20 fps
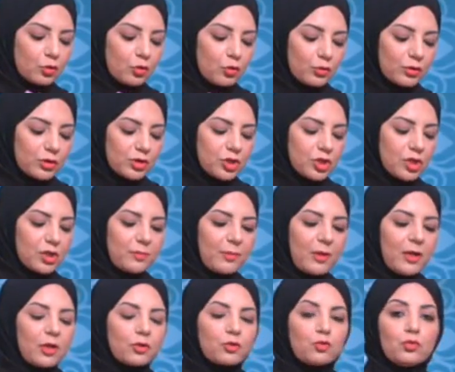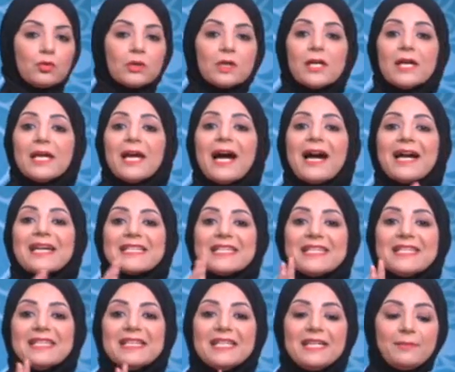طول وتتشرب على طول
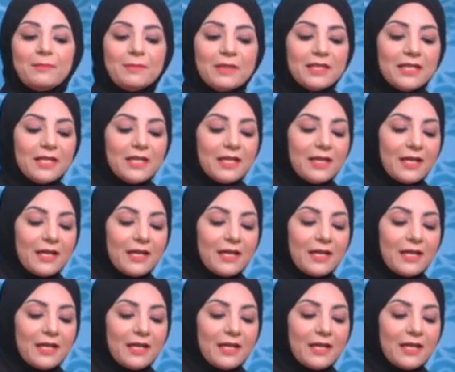عايزين نعمل